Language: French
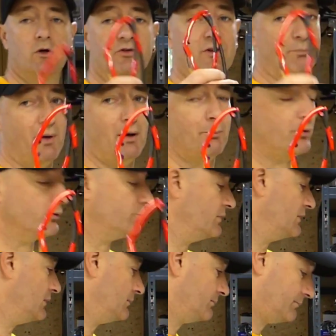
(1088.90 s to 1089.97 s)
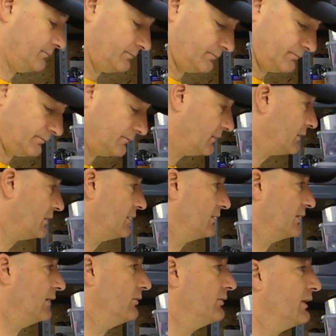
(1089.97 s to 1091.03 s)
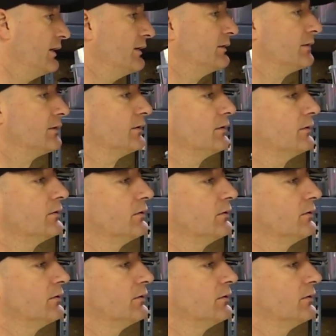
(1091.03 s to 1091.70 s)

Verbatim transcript: C'est pas un produit. Tes lunettes.